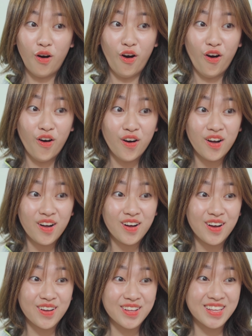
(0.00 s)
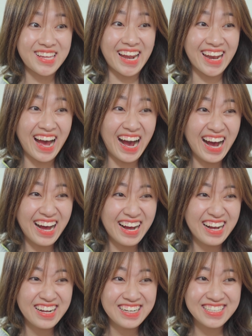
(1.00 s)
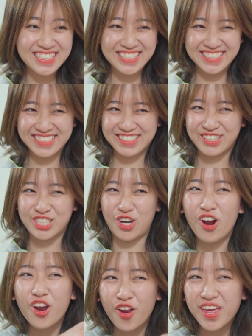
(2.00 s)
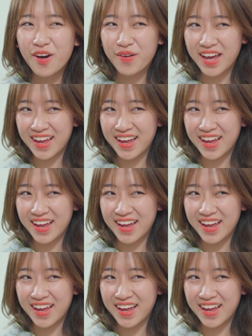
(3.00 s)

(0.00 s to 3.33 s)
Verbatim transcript: ô thật á con chó là nói điều